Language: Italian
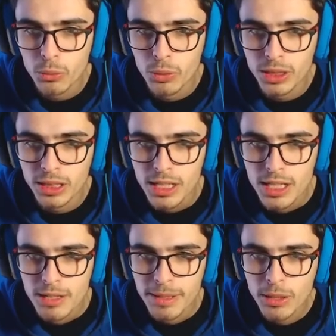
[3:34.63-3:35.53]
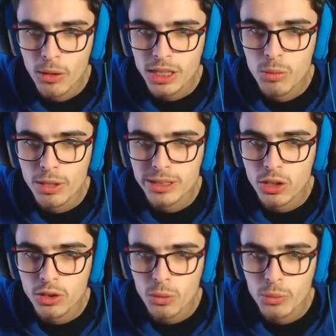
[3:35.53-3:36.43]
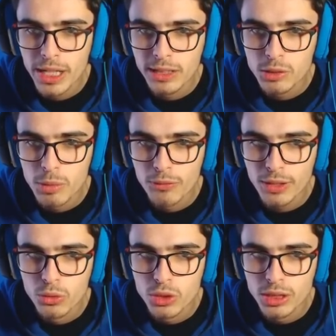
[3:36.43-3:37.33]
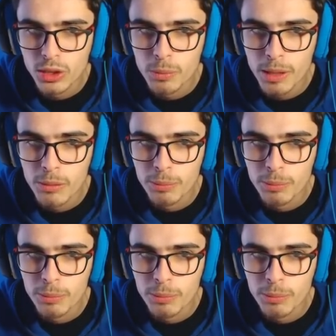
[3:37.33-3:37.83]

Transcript: Quindi mettiamo un attimo questa cosa qui dentro Perfetto così recuperiamo un